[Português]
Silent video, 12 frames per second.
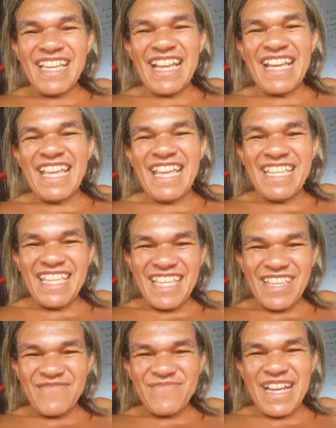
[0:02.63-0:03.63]
Tá quente
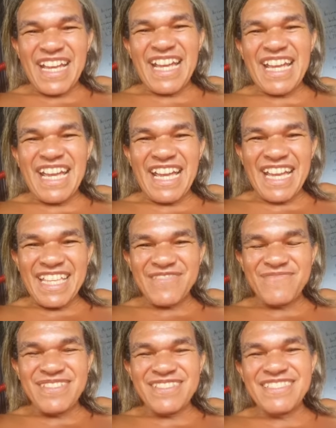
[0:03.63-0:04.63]

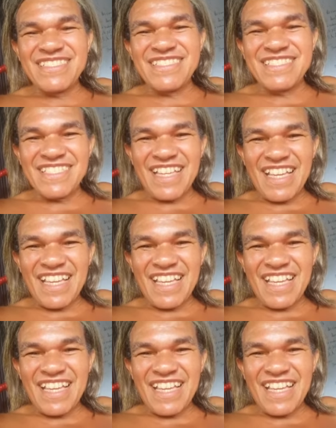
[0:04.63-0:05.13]
demais, menino.